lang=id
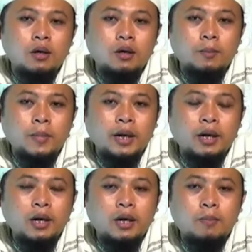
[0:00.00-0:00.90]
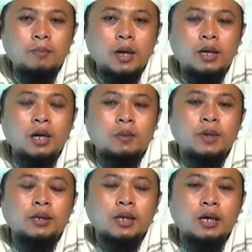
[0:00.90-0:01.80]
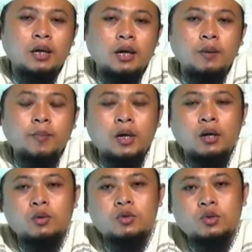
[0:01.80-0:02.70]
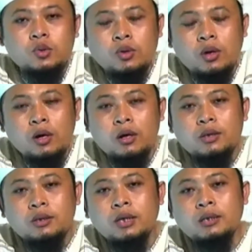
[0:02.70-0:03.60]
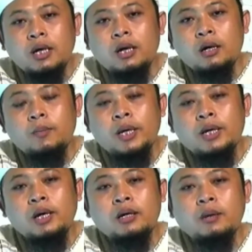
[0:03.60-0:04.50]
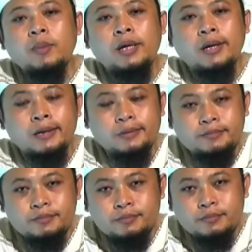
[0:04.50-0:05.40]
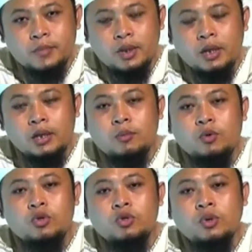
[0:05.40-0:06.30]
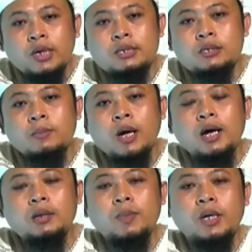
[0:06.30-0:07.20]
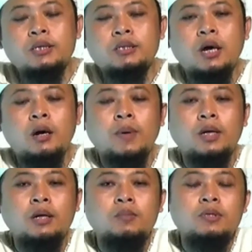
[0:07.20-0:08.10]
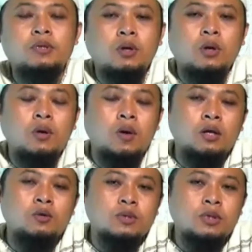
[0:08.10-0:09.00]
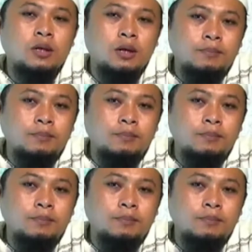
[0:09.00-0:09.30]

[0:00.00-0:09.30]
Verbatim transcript: mereka banyak bertanya kepada Rasulullah tentang kebaikan-kebaikan ini menunjukkan semangat para sahabat Nabi Shallallahu Alaihi Wasallam.